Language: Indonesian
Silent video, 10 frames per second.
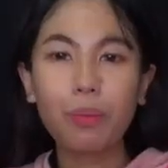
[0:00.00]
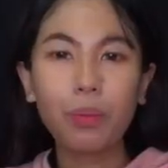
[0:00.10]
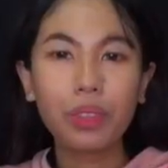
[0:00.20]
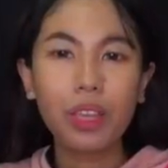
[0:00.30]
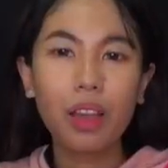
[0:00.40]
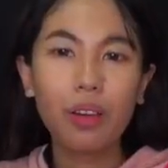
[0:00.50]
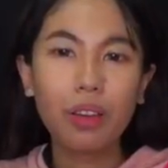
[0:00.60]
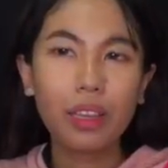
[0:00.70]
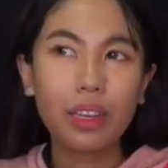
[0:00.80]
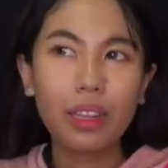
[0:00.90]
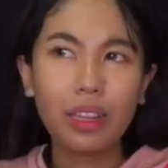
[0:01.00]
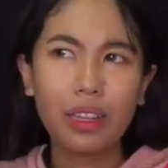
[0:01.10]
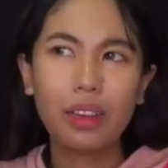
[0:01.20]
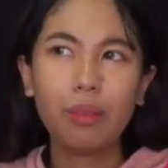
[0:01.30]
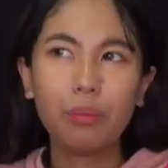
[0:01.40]
yang putih yang original
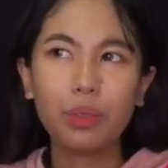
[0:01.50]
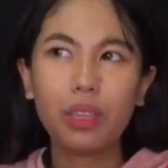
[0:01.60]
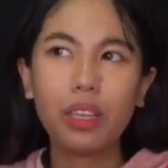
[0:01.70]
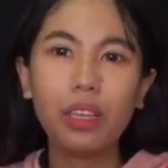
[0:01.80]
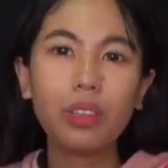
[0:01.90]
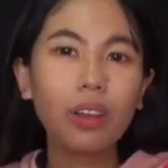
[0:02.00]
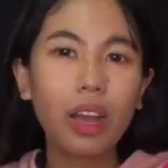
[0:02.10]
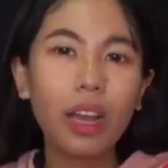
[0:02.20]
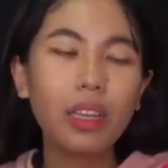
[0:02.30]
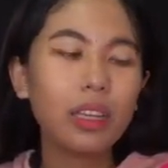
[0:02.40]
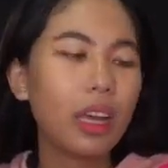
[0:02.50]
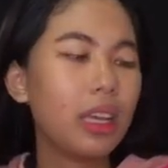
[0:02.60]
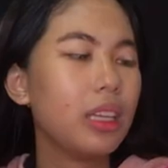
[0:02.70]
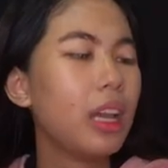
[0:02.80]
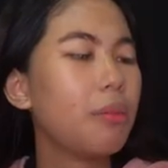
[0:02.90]
yang putih gitu kan nah
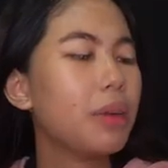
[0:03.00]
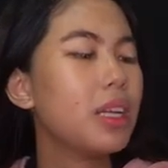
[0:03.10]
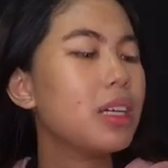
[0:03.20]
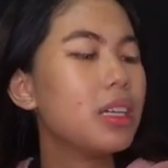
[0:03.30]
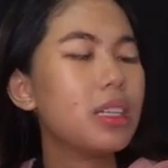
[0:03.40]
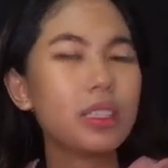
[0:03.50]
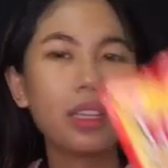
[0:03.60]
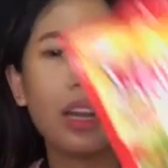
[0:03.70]
ini yang pedas